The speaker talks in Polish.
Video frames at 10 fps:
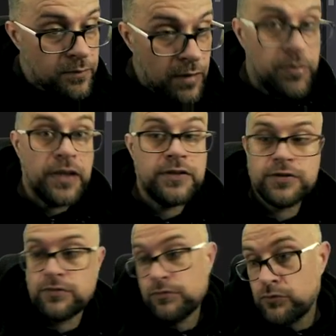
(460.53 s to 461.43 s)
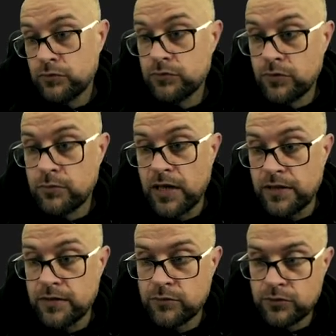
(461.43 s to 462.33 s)
Ma 5, no to
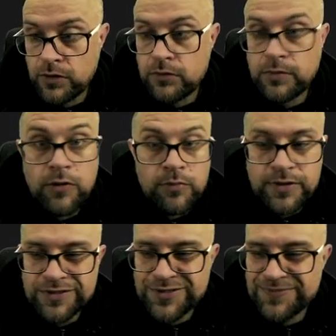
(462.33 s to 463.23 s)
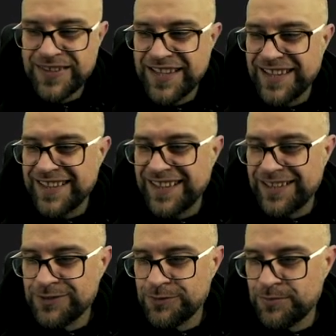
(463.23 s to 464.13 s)
normalne, bo tak miało być.
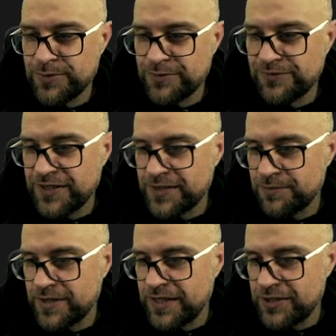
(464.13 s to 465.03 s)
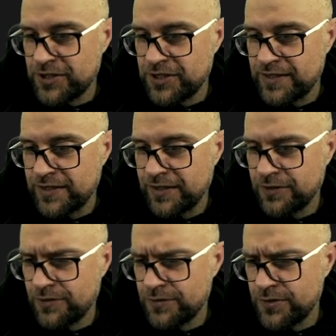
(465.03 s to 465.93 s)
A tu powiedzmy jeszcze na
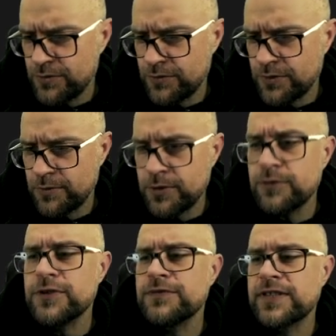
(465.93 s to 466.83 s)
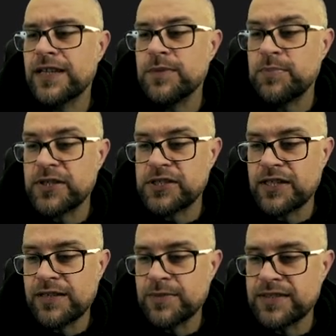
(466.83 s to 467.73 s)
końcu, co my tu wyświetlamy. Pierwszy
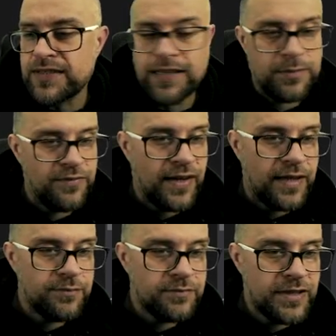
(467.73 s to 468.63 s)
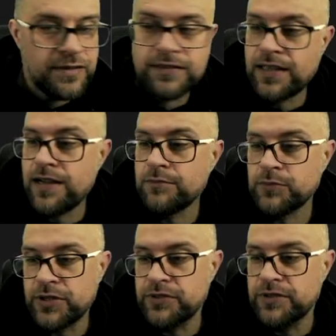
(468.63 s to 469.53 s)
element stab 2. Jedynka,
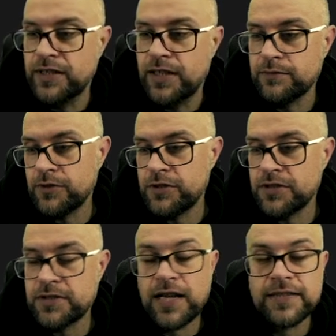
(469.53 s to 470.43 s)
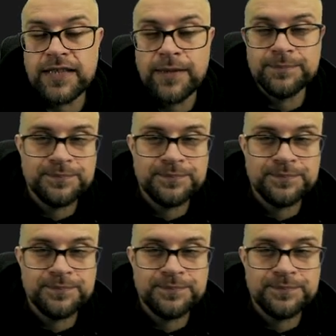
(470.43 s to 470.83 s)
jedynka. No i się zgadza.